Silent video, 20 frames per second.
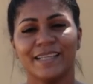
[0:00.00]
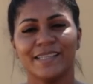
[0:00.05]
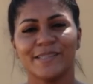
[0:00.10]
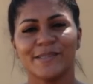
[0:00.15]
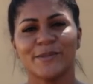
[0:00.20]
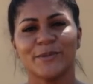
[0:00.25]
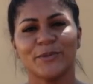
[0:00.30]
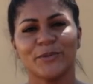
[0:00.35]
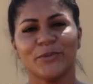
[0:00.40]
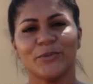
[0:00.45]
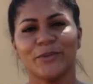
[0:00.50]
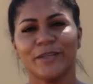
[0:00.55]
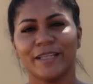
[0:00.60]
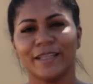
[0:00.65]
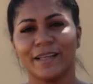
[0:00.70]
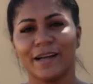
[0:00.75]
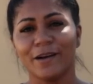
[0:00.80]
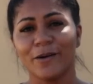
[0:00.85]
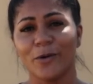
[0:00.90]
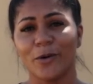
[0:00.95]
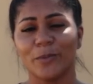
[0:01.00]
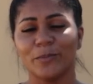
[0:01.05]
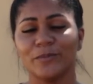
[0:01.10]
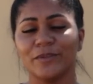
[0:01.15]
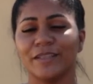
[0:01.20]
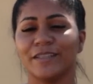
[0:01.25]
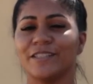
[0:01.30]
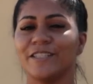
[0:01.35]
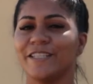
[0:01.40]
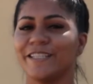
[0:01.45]
estrutura da
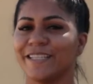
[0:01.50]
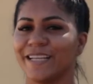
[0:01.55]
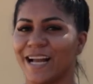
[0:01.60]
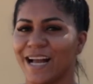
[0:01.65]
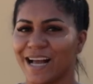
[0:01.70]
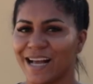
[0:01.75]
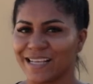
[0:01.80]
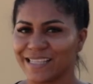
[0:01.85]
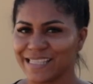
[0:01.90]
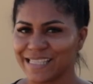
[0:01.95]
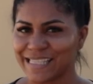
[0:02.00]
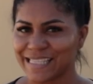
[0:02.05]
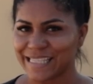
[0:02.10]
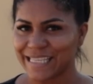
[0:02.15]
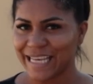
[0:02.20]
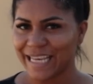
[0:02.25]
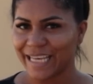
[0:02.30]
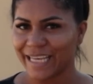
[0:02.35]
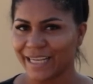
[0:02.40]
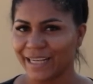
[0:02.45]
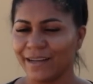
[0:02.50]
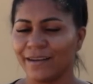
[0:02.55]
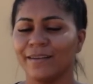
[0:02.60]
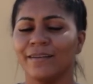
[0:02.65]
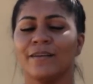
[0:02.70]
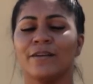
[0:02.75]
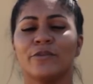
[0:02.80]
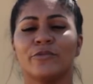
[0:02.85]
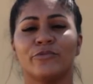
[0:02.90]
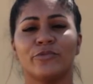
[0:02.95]
cômoda já
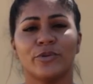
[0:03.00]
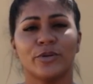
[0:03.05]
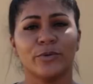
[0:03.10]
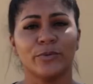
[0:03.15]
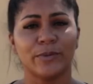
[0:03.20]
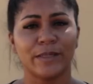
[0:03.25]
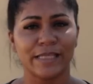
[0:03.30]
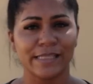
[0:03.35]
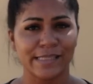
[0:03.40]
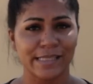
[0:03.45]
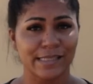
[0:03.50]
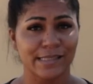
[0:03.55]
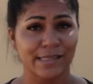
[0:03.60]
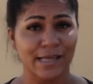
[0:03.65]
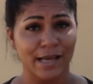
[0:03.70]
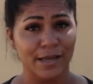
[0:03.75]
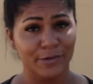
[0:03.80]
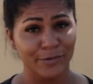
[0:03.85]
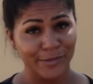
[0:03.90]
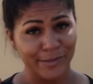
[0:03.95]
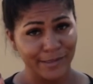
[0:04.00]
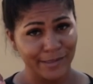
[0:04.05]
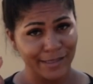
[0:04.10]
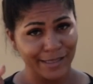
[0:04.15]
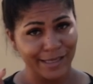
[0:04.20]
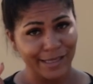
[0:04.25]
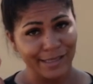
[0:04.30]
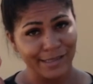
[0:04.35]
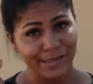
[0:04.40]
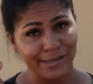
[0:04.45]
seca, foram necessários
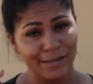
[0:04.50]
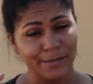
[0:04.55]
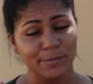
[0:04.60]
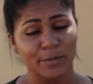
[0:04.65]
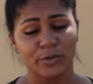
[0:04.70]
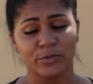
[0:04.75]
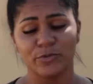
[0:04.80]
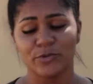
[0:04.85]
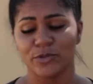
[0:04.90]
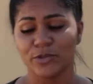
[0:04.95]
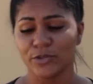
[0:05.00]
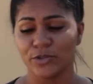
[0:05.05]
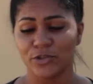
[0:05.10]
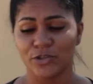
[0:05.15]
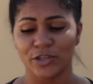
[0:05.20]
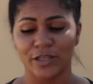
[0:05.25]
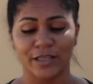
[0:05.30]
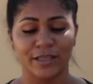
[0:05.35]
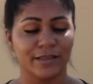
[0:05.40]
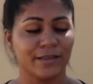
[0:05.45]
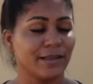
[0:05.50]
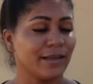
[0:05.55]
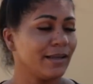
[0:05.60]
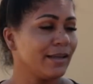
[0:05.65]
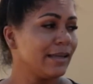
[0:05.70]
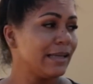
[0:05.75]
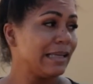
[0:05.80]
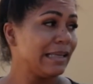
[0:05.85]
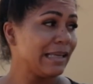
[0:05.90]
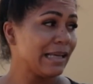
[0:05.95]
três demãos de tinta
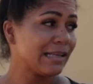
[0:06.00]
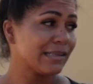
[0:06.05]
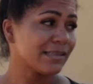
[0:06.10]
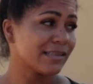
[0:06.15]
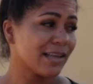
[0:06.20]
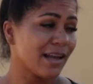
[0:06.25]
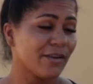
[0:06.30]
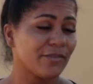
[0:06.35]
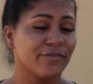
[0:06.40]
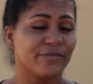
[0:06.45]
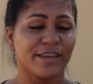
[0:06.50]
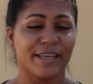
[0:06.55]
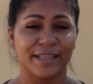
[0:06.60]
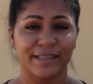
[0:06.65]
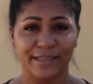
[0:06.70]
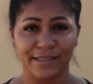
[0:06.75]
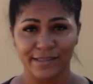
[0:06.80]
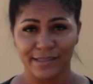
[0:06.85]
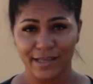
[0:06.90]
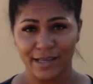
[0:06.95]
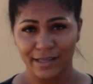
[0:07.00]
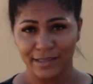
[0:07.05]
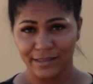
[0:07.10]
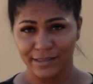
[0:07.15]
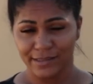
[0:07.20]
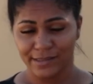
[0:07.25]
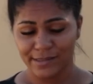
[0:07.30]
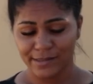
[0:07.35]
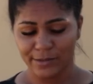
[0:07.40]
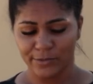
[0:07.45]
e as gavetas
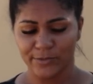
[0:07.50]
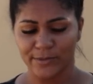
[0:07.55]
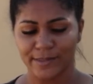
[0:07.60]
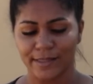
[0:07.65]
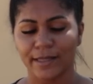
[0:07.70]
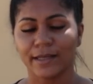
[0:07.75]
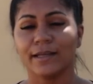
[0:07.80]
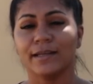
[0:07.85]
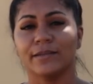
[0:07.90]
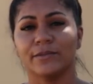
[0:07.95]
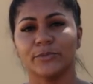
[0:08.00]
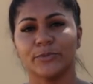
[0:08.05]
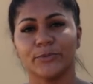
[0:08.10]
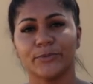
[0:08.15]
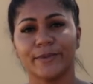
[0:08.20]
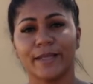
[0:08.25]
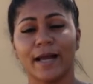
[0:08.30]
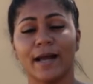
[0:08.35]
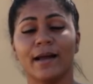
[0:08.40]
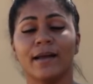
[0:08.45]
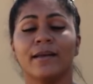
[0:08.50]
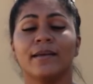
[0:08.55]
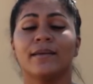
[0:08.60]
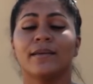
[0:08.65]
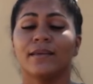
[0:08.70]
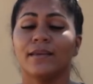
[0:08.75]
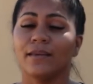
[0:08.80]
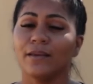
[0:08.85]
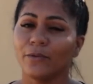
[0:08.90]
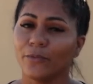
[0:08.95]
ainda estão secando, tá?
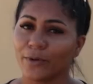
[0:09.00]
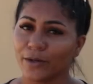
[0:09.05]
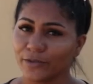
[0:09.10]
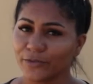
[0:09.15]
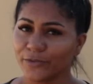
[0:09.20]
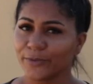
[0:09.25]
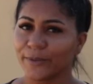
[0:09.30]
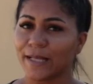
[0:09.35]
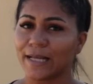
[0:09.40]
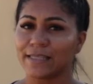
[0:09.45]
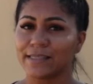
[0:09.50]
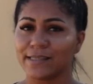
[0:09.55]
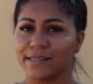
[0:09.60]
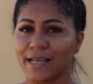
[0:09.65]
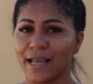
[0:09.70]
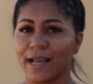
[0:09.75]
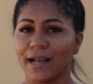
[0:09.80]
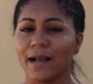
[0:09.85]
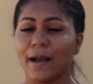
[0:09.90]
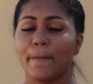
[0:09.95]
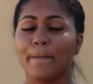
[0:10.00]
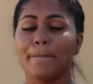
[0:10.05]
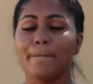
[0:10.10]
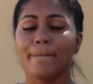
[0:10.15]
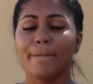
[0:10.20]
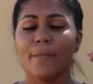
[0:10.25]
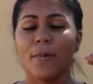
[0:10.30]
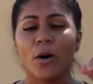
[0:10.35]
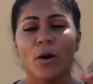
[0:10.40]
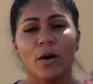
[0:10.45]
E enquanto lá seca,
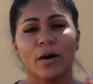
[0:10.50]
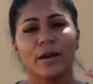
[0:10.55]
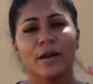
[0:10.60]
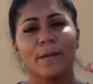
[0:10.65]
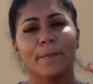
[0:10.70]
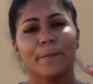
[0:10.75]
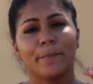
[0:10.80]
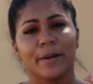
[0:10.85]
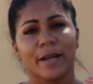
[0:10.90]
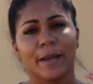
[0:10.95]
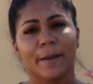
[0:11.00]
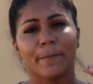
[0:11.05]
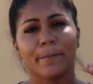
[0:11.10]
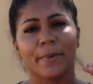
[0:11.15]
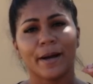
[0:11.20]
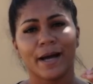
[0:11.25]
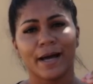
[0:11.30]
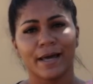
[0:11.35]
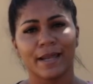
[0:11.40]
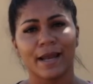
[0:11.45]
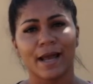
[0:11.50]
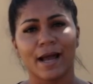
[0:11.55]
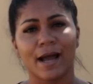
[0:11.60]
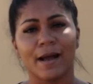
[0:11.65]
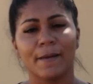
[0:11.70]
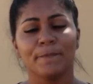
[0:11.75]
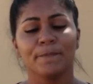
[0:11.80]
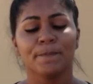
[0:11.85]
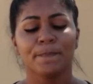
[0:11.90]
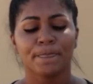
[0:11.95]
bora
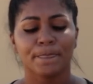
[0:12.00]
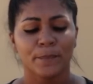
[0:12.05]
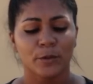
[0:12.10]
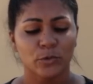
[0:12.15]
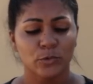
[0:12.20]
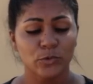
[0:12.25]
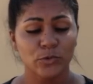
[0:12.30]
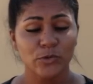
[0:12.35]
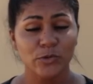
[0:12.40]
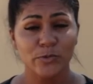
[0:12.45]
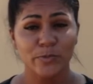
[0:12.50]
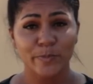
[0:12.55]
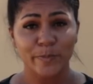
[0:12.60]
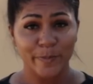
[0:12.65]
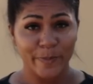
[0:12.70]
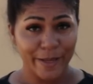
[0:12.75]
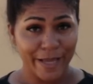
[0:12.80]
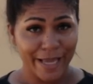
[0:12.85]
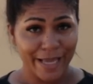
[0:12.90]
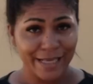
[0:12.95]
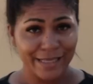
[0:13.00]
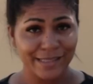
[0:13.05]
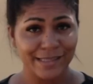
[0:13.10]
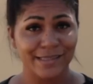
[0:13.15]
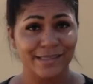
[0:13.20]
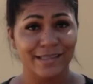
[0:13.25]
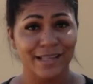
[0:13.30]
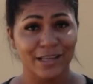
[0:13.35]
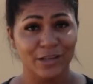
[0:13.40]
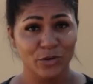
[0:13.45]
preparar os
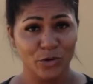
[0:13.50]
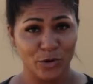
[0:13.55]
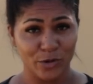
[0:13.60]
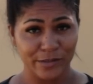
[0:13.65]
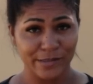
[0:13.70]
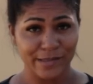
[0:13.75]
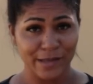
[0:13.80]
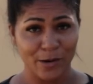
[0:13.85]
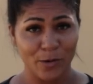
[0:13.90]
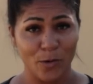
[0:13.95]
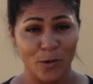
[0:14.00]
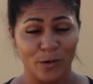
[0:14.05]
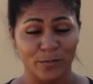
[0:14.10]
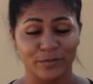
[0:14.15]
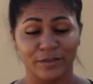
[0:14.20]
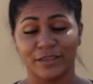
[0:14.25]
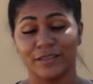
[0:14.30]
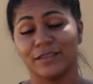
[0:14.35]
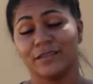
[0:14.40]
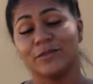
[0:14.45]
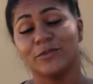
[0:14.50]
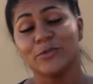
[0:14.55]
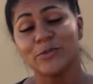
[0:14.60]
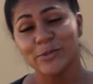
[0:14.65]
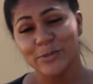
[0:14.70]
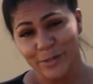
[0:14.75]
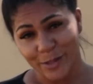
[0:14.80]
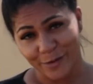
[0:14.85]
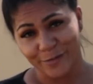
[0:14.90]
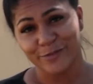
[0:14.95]
pés da nossa cômoda,
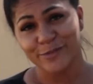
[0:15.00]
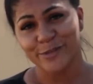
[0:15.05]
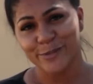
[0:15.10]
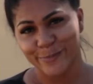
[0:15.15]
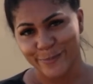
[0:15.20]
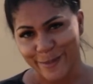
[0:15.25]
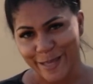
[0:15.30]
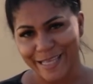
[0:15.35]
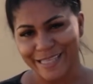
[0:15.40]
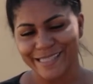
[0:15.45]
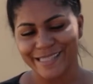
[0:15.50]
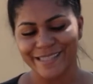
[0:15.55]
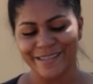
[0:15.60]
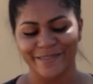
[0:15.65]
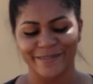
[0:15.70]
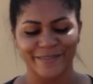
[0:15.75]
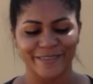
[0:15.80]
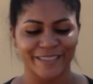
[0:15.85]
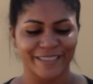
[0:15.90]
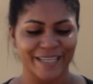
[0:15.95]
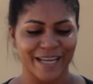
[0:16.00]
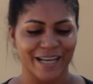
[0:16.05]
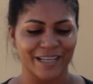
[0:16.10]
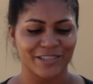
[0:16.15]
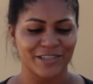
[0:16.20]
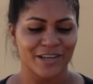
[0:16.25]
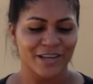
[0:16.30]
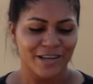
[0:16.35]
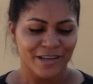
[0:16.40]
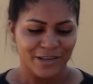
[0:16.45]
os novos pés, na
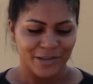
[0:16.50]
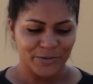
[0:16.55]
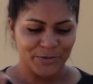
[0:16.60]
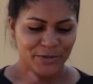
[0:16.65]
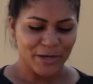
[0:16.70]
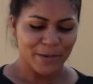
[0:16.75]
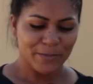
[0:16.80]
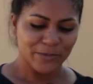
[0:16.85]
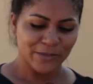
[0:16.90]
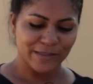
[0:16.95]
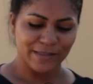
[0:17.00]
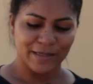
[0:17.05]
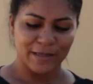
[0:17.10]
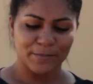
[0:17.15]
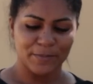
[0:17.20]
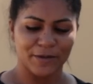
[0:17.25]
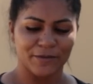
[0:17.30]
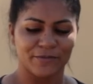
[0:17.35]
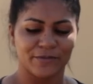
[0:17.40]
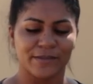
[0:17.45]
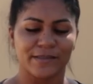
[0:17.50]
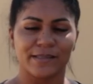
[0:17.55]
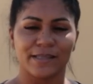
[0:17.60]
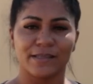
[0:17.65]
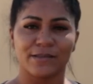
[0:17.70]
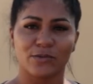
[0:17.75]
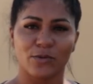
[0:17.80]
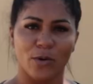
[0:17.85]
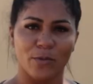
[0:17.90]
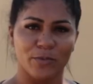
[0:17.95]
verdade. Eu já mostrei para
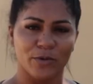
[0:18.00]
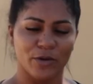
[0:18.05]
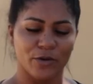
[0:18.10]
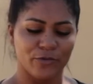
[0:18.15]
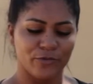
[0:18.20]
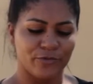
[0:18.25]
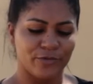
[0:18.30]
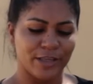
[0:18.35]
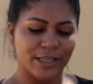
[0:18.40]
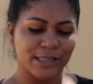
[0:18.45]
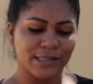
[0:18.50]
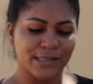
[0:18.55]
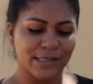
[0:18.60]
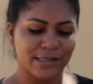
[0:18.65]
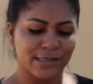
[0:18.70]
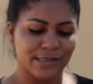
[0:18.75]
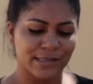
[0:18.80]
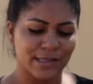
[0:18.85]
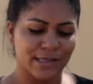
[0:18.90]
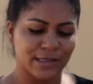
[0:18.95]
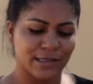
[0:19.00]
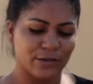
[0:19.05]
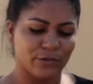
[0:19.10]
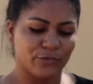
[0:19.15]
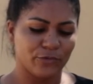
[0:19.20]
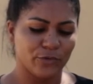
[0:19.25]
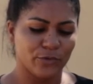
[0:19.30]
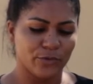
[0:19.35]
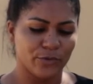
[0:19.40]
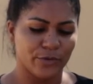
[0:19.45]
vocês como que eu fiz, esses daqui
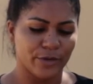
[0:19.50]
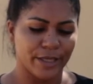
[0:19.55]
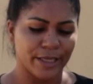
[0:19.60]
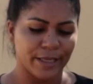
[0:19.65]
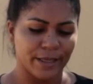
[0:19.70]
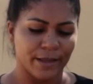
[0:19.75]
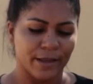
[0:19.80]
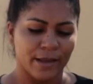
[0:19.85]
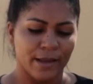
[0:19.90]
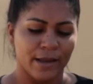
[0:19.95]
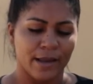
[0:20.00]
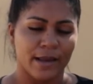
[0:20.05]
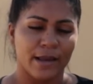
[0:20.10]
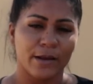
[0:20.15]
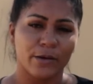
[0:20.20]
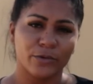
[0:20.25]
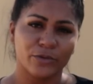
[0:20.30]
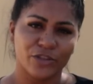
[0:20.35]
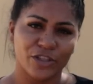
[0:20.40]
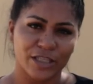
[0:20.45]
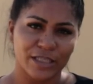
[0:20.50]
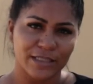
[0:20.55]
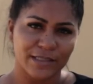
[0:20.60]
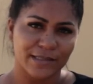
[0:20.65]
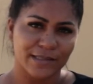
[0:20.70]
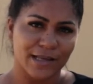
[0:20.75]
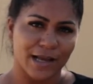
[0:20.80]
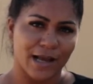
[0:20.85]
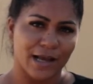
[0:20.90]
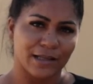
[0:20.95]
foi
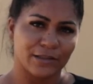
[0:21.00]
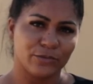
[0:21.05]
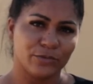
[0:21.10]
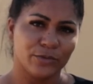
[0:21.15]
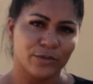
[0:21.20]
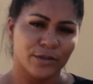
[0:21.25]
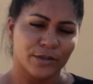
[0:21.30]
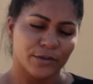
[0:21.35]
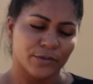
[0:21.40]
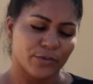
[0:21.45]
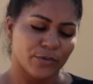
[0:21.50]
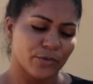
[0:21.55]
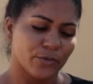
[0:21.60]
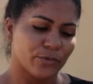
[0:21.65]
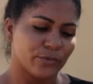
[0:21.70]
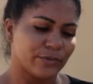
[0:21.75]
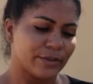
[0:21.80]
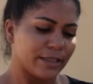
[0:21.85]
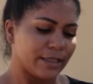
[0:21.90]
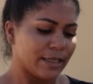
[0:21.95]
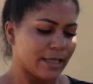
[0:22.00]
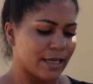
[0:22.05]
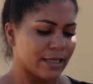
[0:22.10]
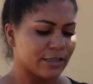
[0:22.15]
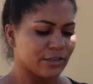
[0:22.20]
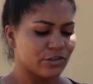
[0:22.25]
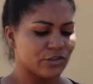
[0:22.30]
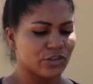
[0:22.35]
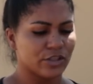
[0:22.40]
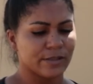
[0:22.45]
reutilizado, que eu encontrei na
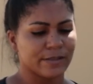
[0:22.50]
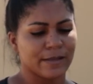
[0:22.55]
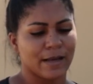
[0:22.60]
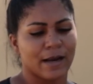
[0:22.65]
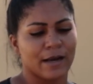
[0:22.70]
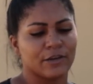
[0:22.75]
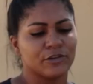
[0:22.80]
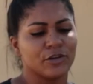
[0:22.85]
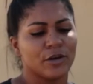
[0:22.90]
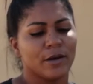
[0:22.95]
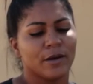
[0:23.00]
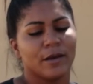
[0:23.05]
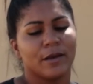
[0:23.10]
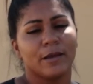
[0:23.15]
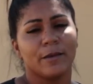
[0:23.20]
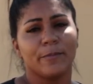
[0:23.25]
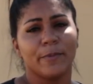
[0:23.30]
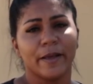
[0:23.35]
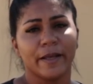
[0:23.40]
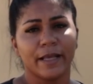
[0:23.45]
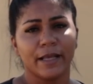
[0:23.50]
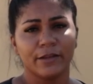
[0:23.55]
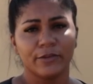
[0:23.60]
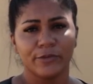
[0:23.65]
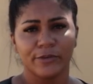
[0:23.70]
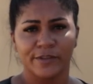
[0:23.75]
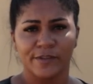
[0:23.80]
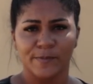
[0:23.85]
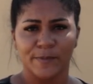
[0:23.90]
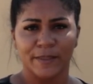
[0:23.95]
área de descarte, e peguei
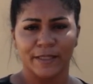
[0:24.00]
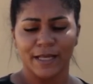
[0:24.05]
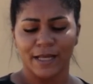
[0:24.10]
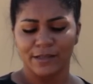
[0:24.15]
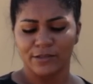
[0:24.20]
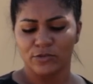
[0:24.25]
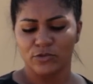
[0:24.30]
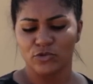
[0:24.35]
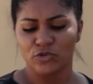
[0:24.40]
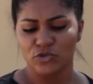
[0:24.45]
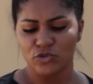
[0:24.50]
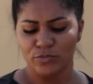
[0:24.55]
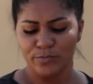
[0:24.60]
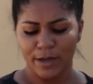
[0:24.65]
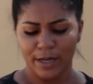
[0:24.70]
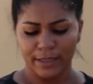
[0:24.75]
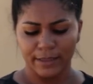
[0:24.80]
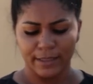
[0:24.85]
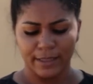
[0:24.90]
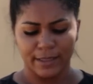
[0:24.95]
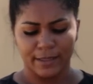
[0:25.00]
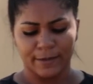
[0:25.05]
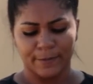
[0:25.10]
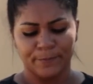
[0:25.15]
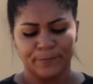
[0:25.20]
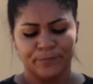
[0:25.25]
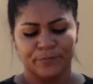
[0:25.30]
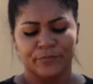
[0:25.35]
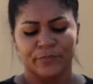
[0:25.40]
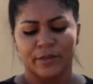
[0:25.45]
dois pedaços de madeira.